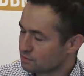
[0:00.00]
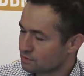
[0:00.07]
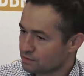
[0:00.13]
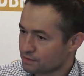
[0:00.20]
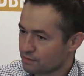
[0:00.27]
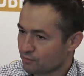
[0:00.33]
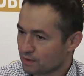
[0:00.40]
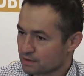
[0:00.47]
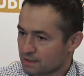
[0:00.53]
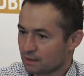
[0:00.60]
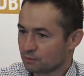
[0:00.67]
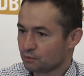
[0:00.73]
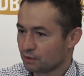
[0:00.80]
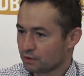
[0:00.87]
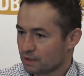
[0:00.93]
Czyli nie władza
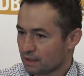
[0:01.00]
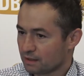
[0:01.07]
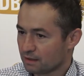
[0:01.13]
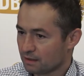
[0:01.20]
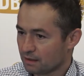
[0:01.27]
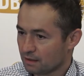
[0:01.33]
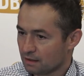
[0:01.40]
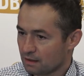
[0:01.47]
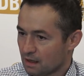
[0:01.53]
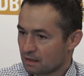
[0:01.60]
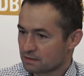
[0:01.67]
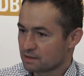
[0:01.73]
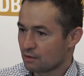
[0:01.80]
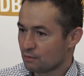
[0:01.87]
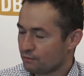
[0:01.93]
autorytarna,
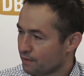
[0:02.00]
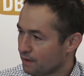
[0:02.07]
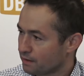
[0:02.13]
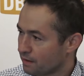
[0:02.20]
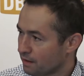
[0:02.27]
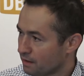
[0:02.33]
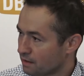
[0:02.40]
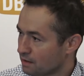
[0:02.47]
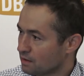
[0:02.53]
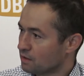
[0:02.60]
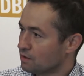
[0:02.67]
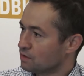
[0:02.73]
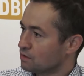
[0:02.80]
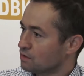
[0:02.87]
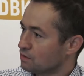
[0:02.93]
a zaufanie,
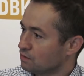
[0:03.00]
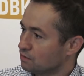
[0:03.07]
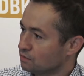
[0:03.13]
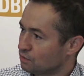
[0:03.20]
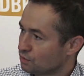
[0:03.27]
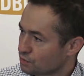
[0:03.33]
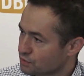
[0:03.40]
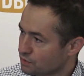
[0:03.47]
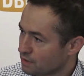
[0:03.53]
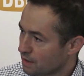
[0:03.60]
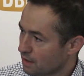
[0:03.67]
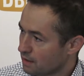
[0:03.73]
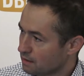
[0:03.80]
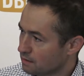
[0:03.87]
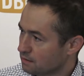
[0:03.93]

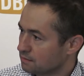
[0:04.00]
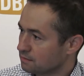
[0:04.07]
drużyna,